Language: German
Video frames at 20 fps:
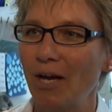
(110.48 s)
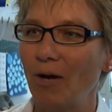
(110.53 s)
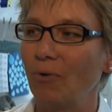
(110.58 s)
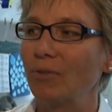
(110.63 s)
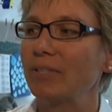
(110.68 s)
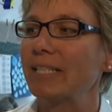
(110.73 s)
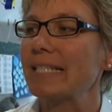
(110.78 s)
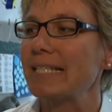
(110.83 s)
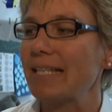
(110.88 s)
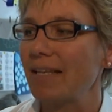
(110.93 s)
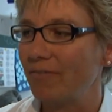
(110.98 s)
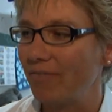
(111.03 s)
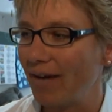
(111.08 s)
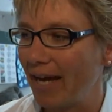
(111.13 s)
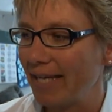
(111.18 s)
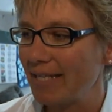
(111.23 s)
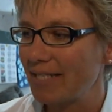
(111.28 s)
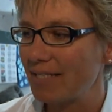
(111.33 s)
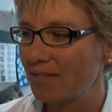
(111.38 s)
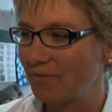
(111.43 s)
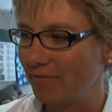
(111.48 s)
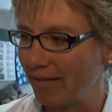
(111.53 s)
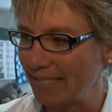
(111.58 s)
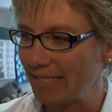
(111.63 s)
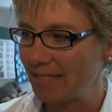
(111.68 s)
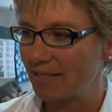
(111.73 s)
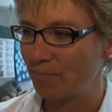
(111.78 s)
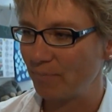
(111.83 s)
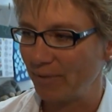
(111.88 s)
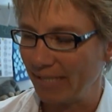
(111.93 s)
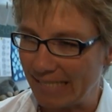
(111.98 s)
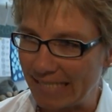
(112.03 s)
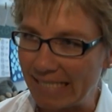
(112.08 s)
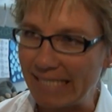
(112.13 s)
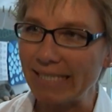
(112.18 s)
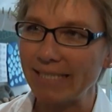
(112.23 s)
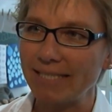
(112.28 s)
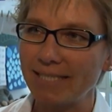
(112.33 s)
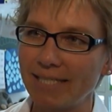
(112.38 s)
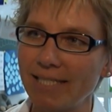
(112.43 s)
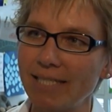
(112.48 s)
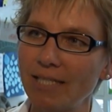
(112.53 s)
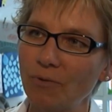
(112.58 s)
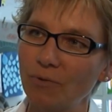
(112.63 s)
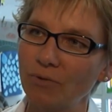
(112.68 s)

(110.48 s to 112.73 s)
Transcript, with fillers: und dass er weiß, was passiert hier